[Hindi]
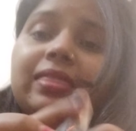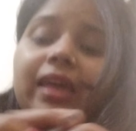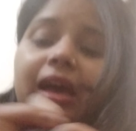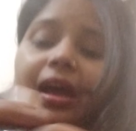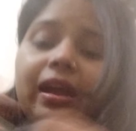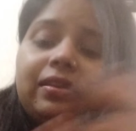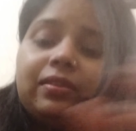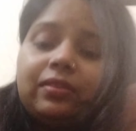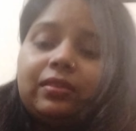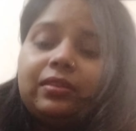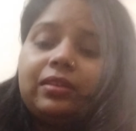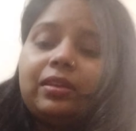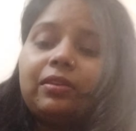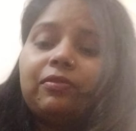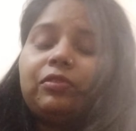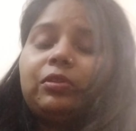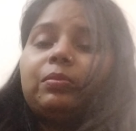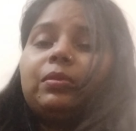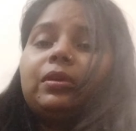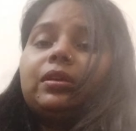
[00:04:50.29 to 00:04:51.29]
दैट्स इट
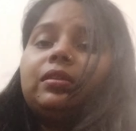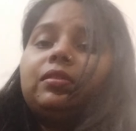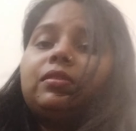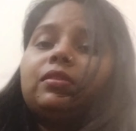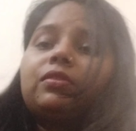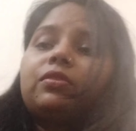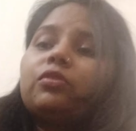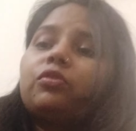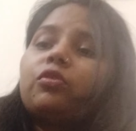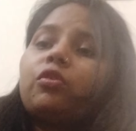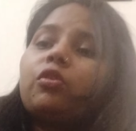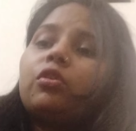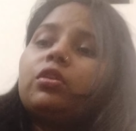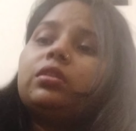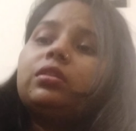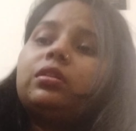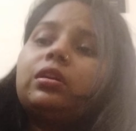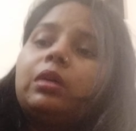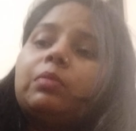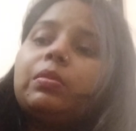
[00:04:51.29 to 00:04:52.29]
एवरीबडी दिस इज़
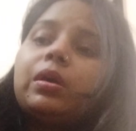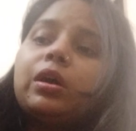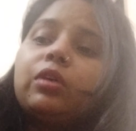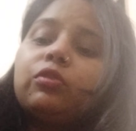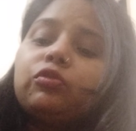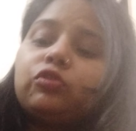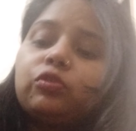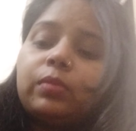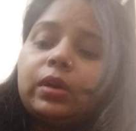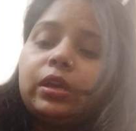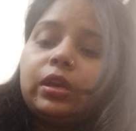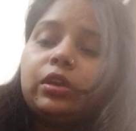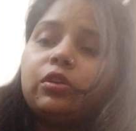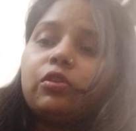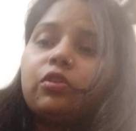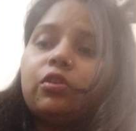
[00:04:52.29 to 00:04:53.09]
ऑल अबाउट माई